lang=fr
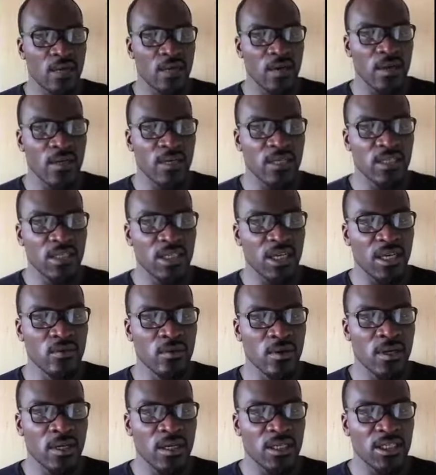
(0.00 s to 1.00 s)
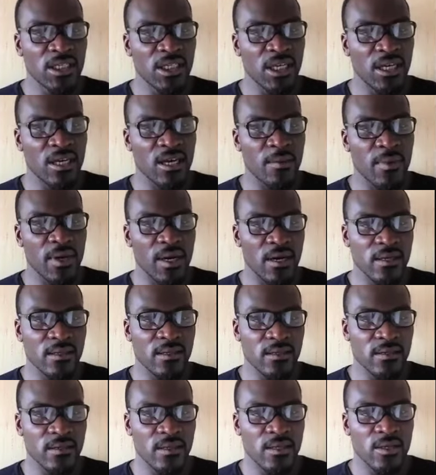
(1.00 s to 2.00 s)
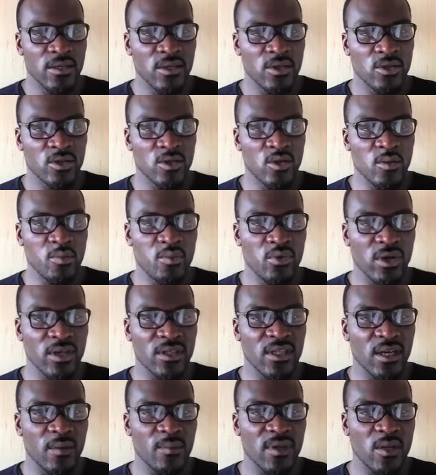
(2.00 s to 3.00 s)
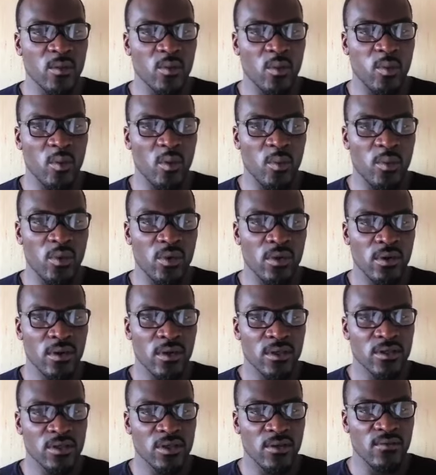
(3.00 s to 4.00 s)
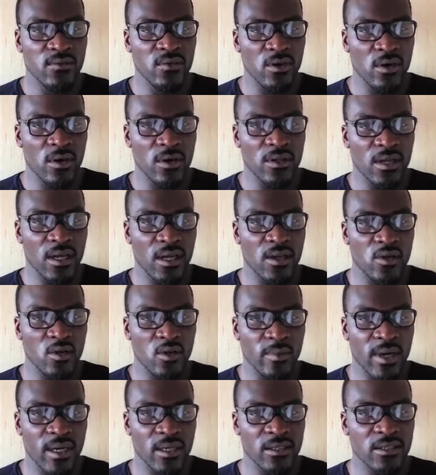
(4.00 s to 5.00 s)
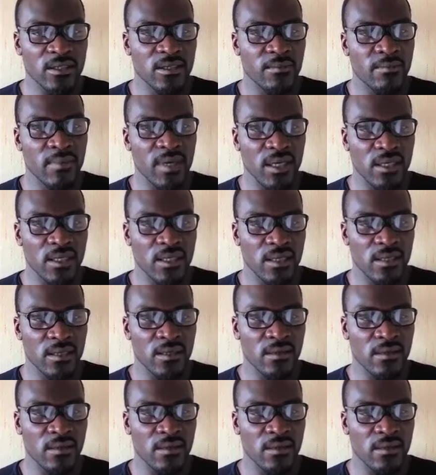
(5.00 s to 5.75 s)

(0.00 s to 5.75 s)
À vous, chers camarades, je ne pourrais terminer mon propos sans vous rendre un hommage mérité,